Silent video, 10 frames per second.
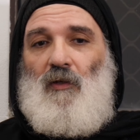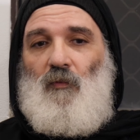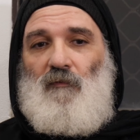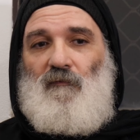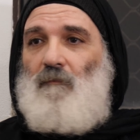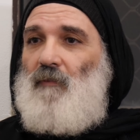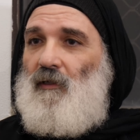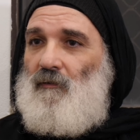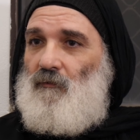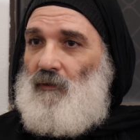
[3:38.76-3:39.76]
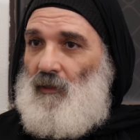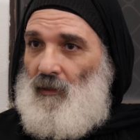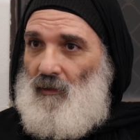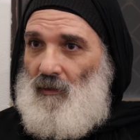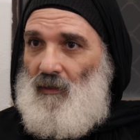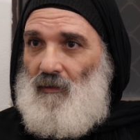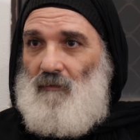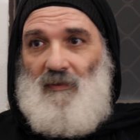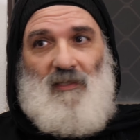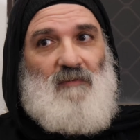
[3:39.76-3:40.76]
وفي البر والطهاره
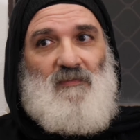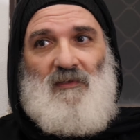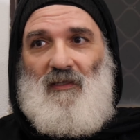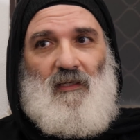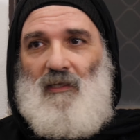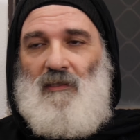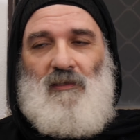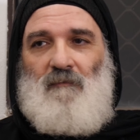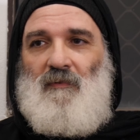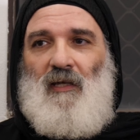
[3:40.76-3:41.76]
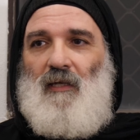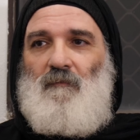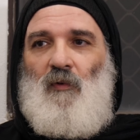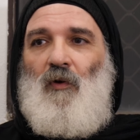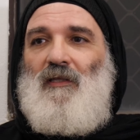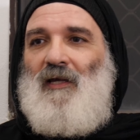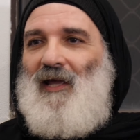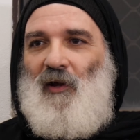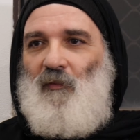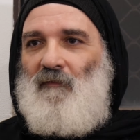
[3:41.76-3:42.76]
يبقى دايما ربنا هيبقى واضح
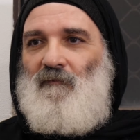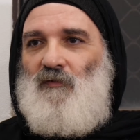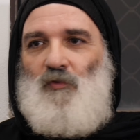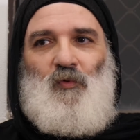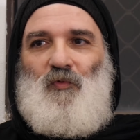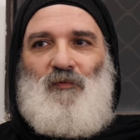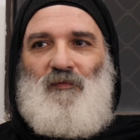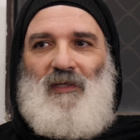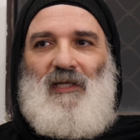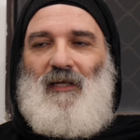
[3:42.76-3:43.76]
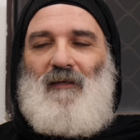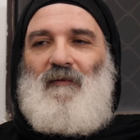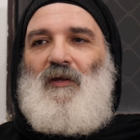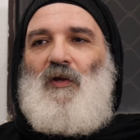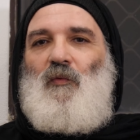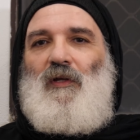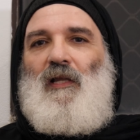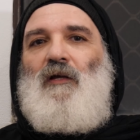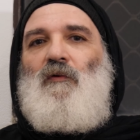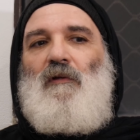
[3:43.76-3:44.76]
قوي في صوته ليه
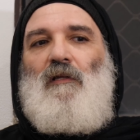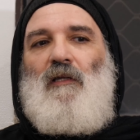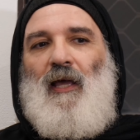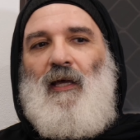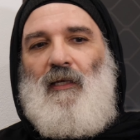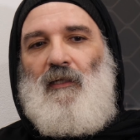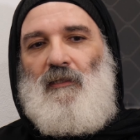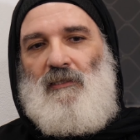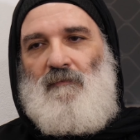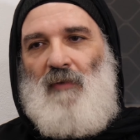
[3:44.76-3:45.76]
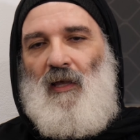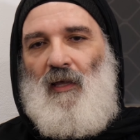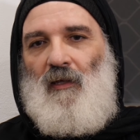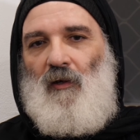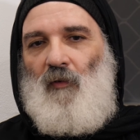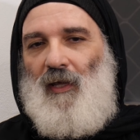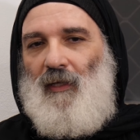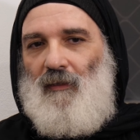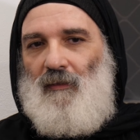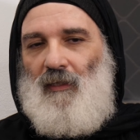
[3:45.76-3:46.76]
ويلاقي كل حاجه يسمعها او
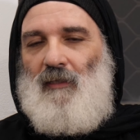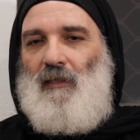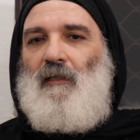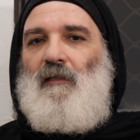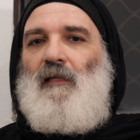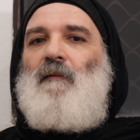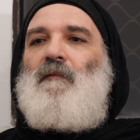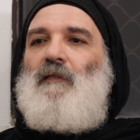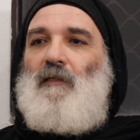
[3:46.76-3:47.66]
حاجه هتبتدي ان هي